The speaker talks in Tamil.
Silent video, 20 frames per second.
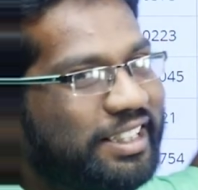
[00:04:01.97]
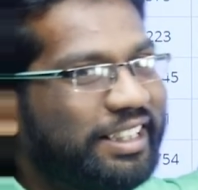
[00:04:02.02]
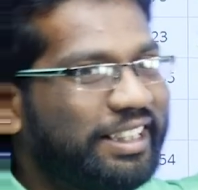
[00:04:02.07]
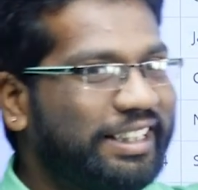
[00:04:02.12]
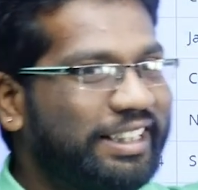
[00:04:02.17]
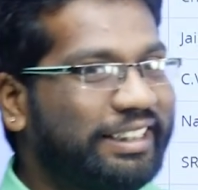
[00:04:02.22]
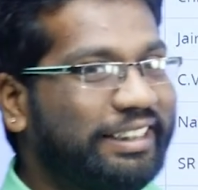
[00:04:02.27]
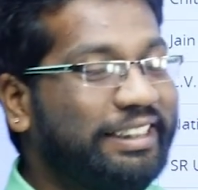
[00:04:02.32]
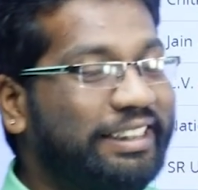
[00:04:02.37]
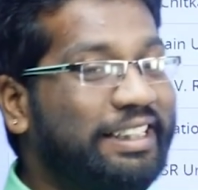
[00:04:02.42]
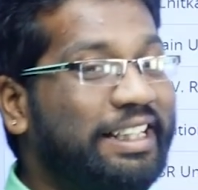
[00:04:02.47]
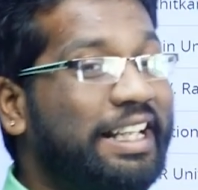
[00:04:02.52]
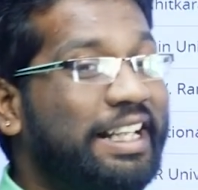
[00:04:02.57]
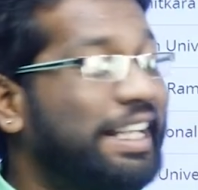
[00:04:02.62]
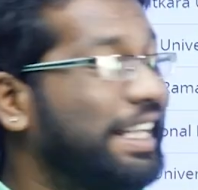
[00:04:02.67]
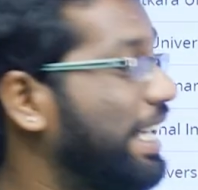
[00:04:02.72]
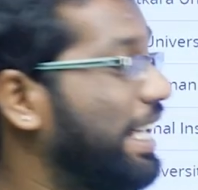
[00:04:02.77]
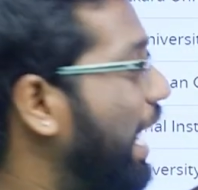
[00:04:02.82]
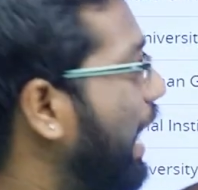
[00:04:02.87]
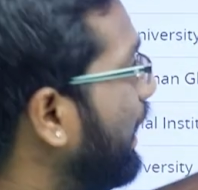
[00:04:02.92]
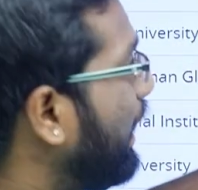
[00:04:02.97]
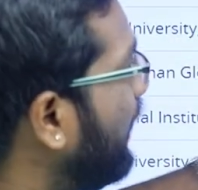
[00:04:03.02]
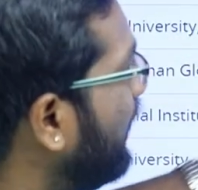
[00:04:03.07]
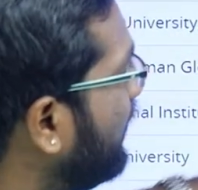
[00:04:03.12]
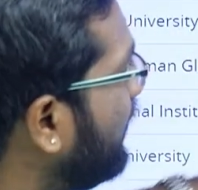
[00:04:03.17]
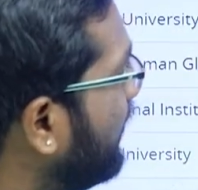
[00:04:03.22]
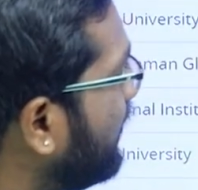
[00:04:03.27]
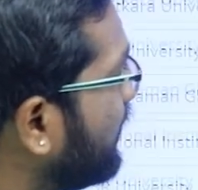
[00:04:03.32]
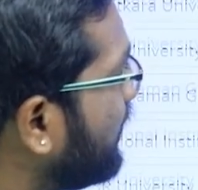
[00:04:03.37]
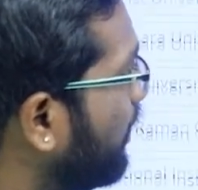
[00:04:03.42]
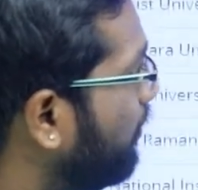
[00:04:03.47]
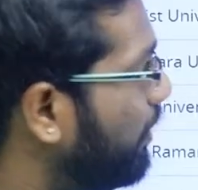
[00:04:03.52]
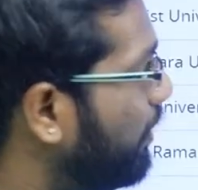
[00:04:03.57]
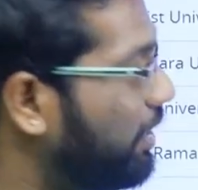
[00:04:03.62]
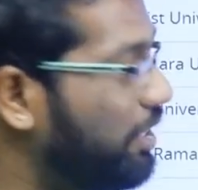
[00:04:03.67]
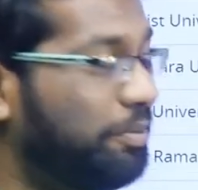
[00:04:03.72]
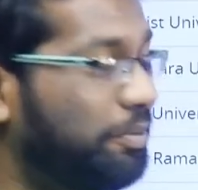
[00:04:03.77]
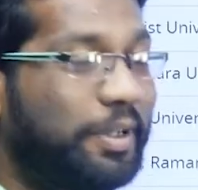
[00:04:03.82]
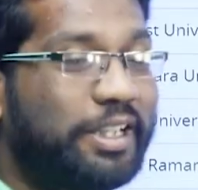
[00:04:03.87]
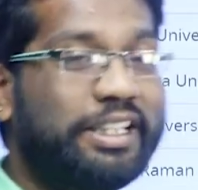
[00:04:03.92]
இருக்கு இருக்குது நீங்கள் ஐஐடி e
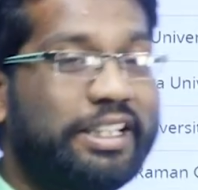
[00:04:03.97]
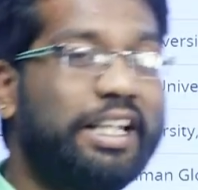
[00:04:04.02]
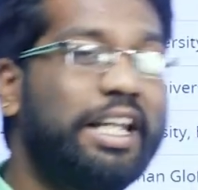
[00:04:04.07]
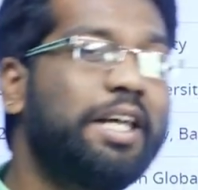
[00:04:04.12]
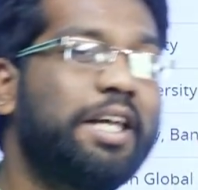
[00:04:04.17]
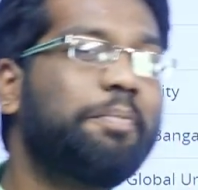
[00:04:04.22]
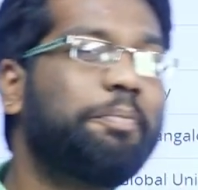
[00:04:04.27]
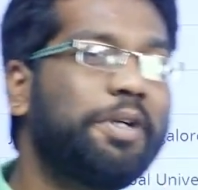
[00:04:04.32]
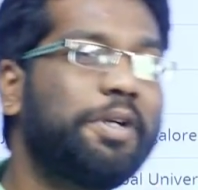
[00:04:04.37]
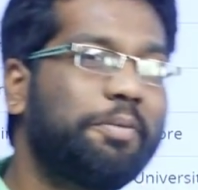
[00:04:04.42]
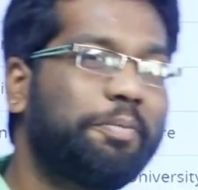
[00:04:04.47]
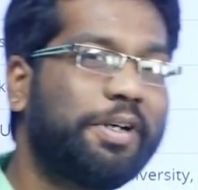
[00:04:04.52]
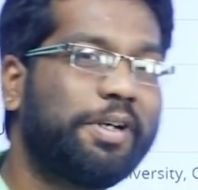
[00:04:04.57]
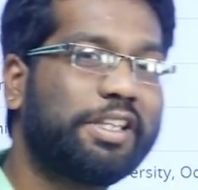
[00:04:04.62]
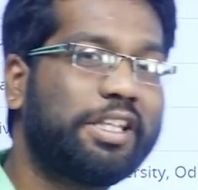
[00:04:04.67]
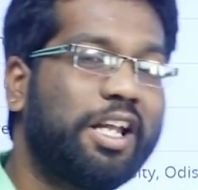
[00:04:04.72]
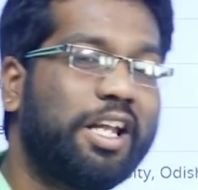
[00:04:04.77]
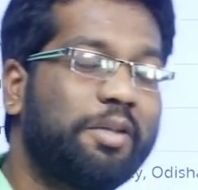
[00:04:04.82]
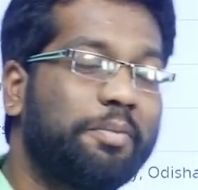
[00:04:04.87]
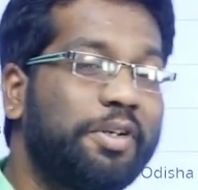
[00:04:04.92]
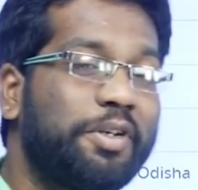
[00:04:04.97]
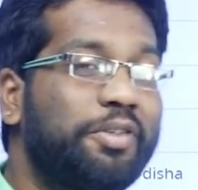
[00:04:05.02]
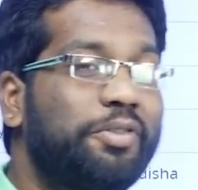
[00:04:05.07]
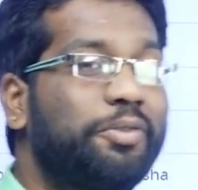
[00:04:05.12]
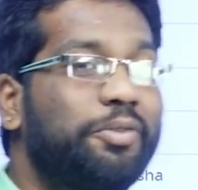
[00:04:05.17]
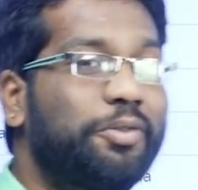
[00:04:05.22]
தவிர்த்து பார்த்தீங்கன்னா எப்படி பார்த்தாலுமே